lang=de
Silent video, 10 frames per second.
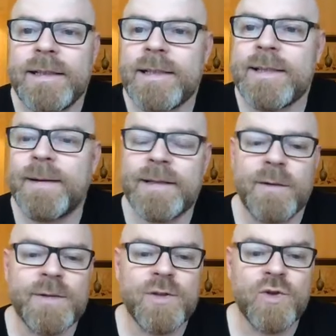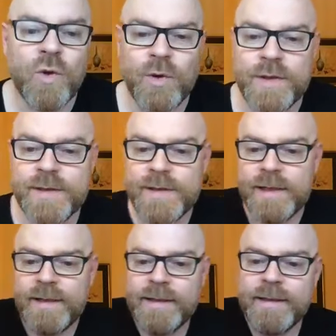
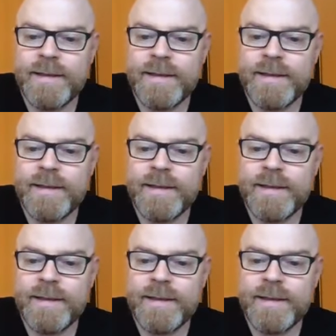2019.